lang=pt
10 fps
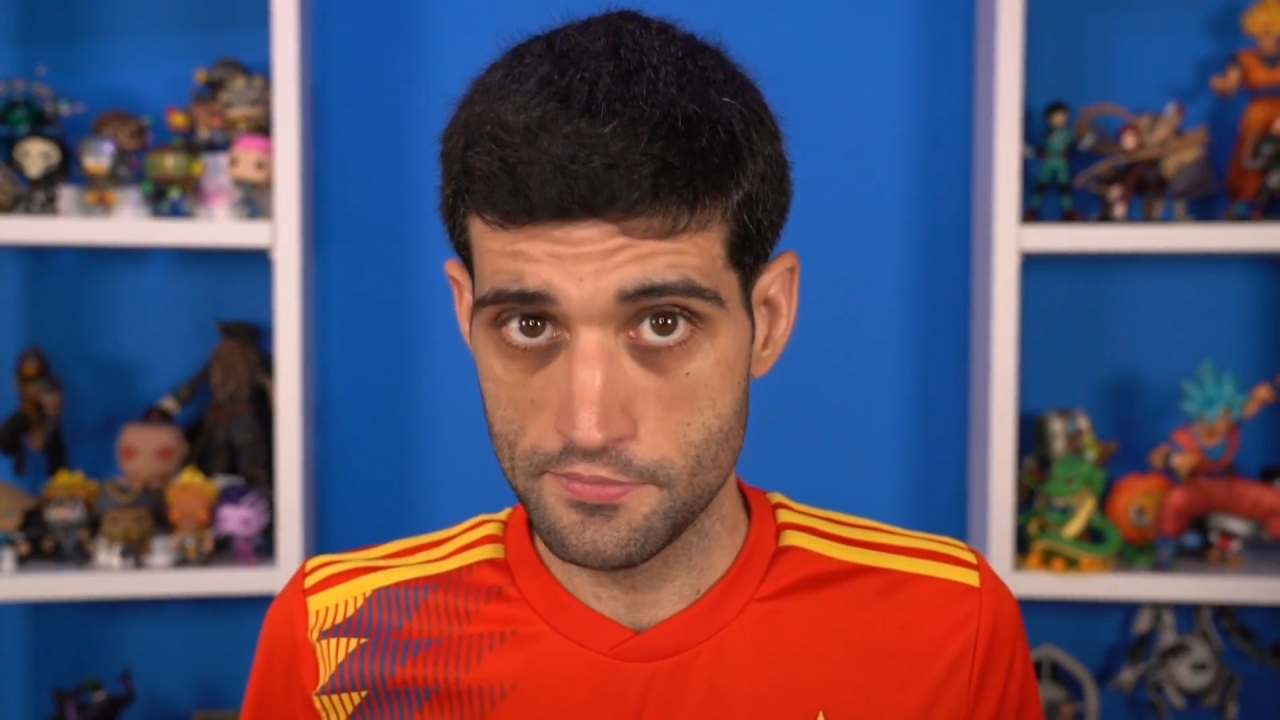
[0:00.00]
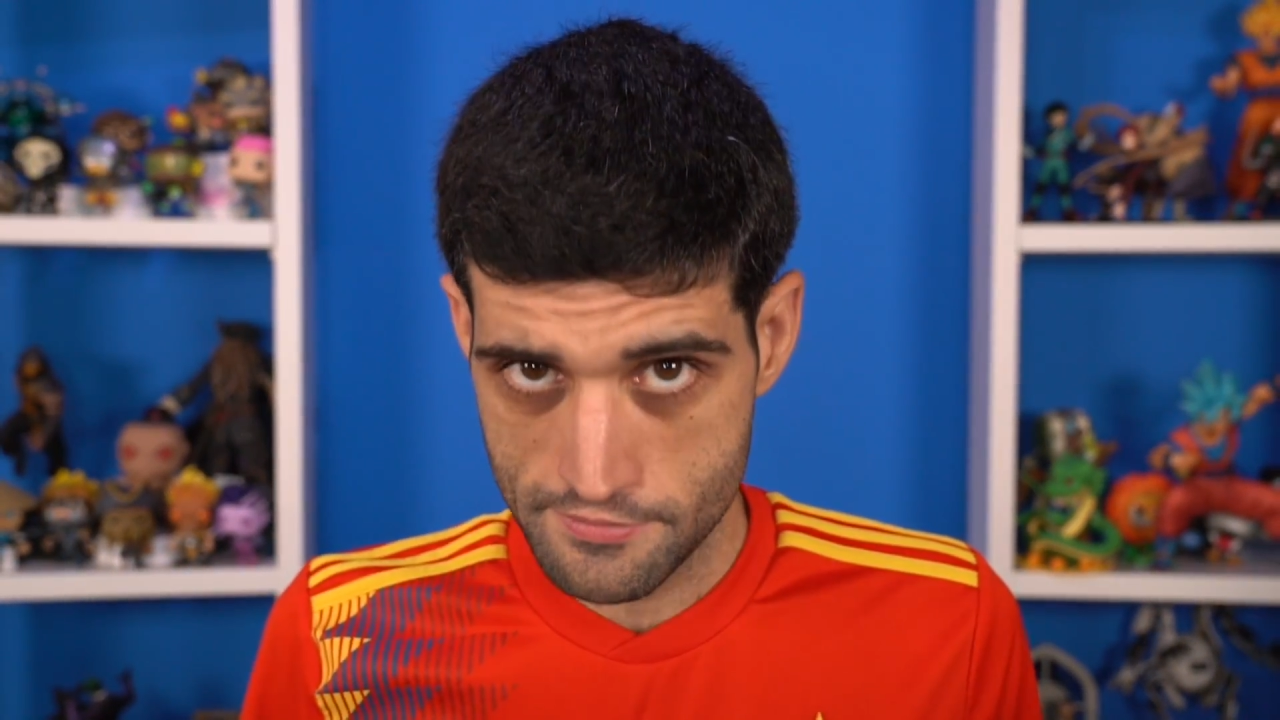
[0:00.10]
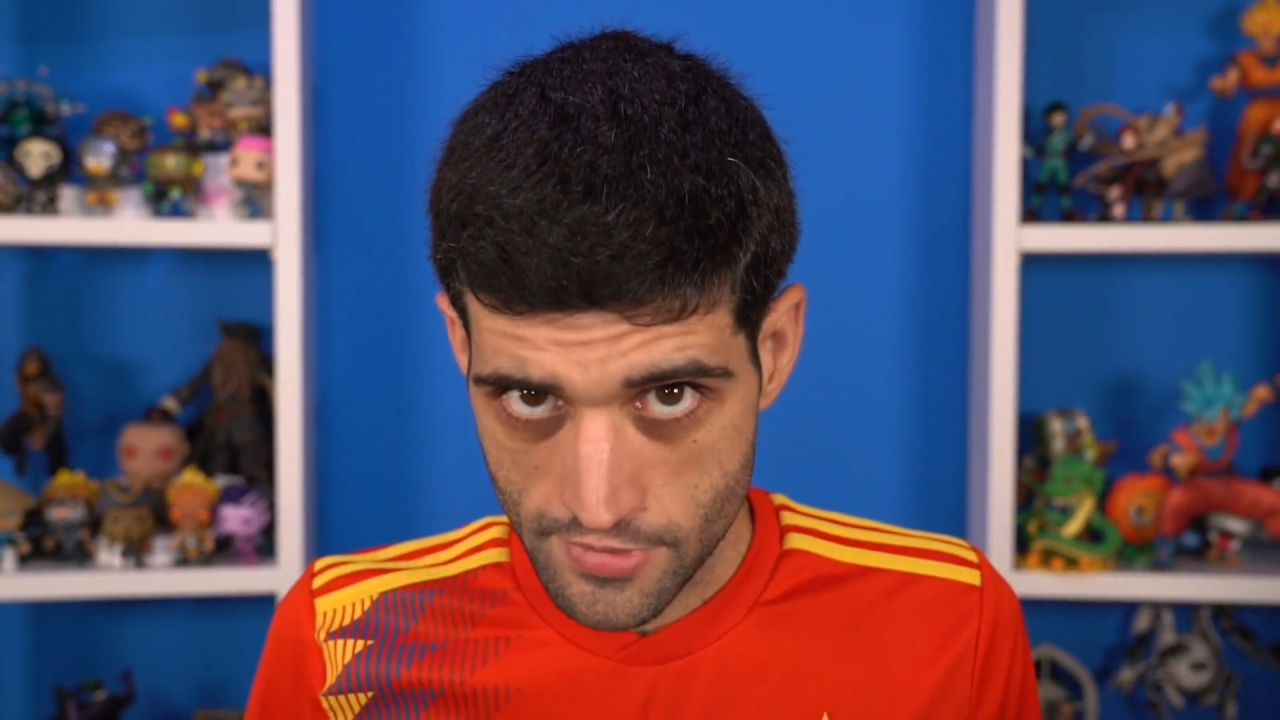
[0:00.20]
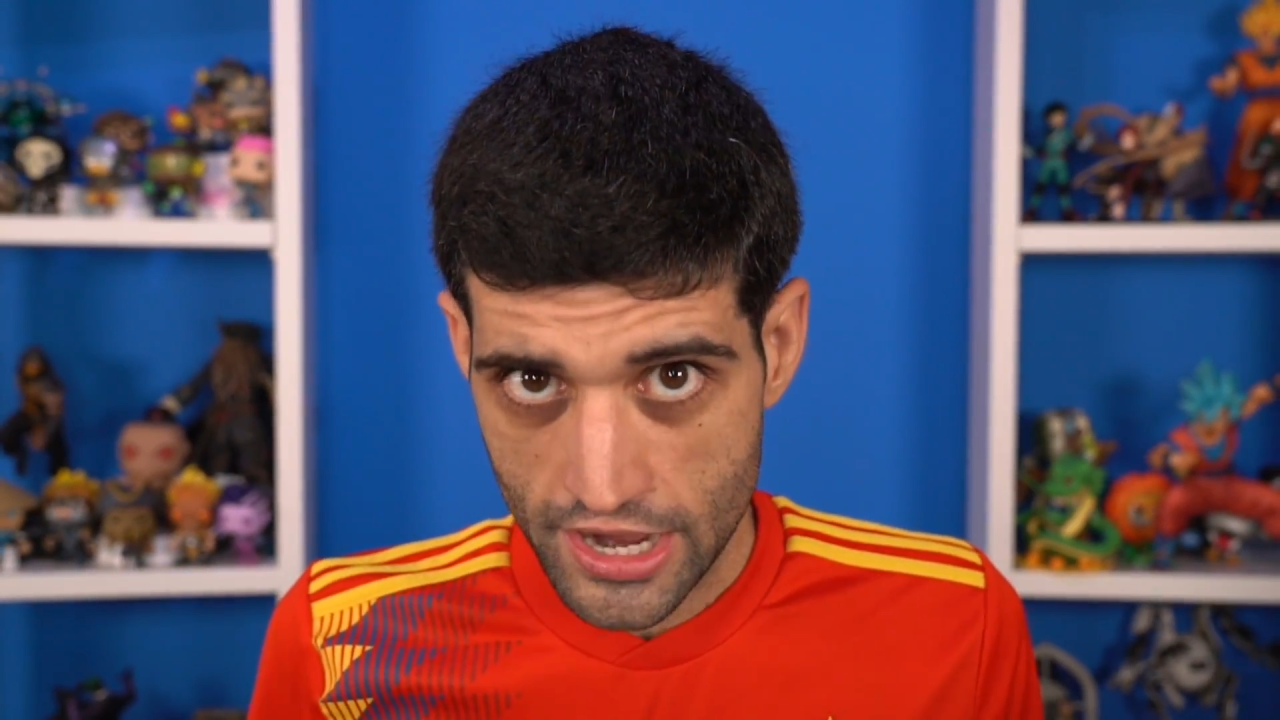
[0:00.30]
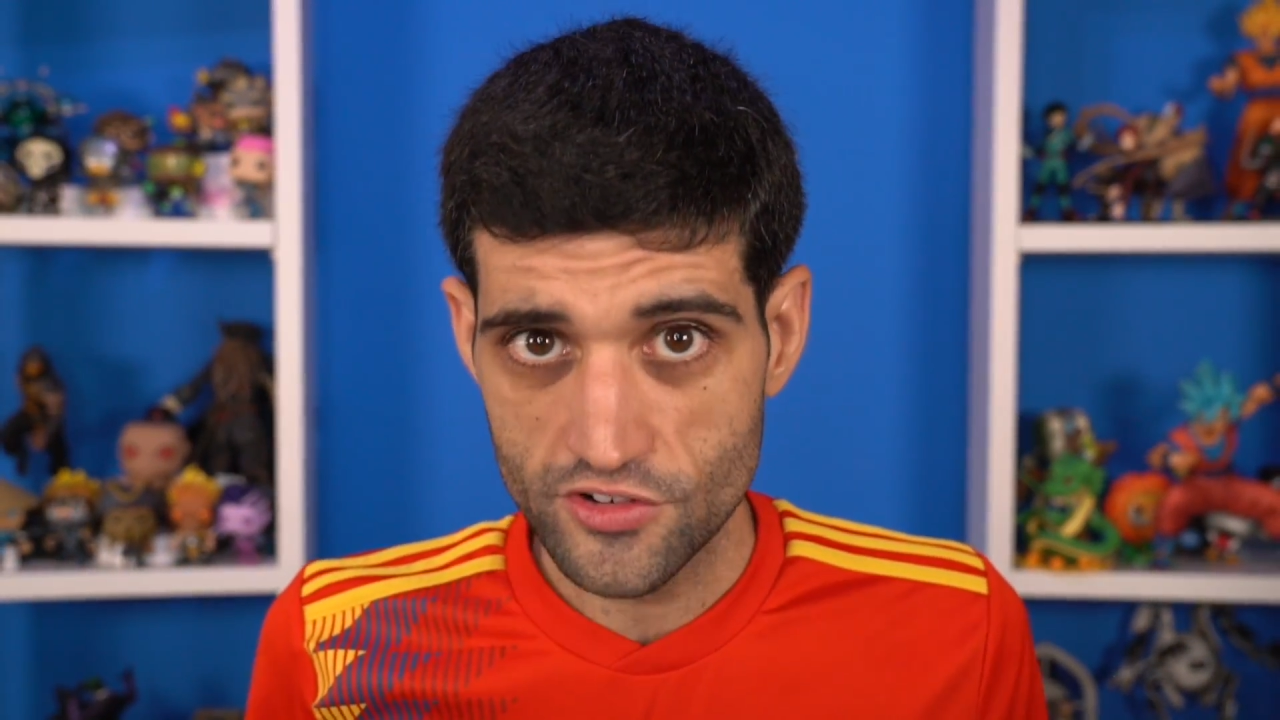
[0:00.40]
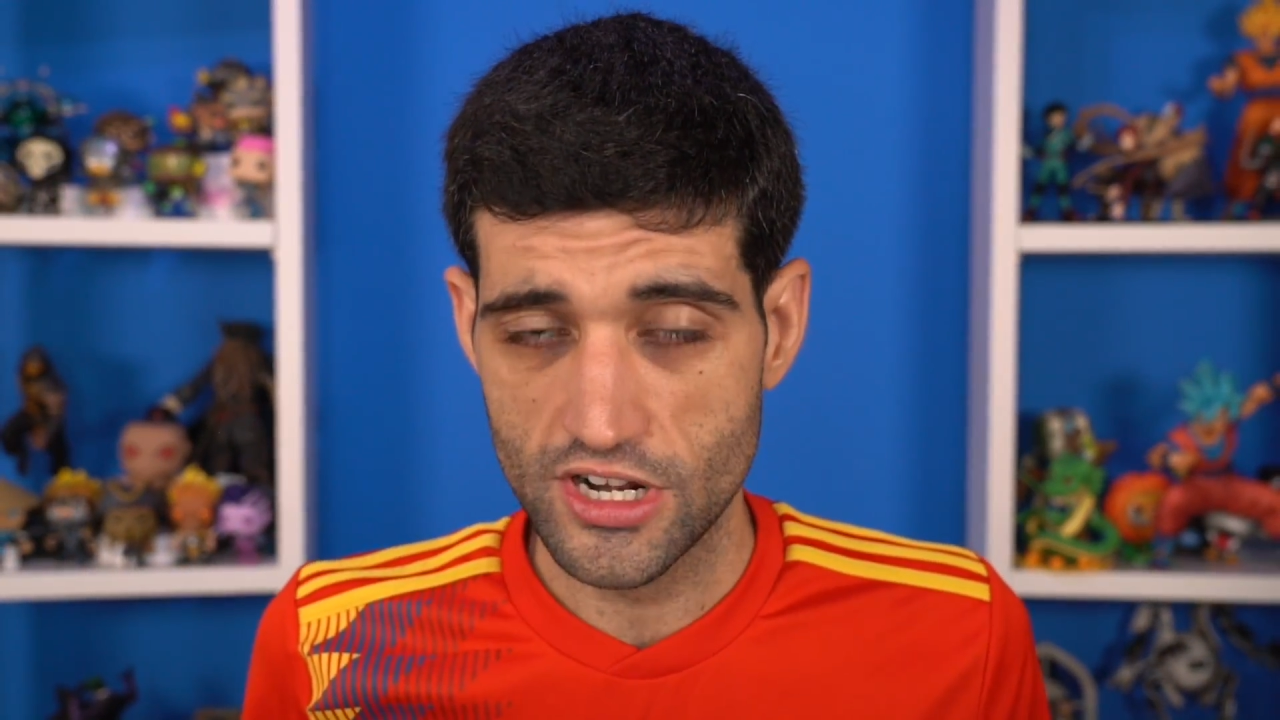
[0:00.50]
o mais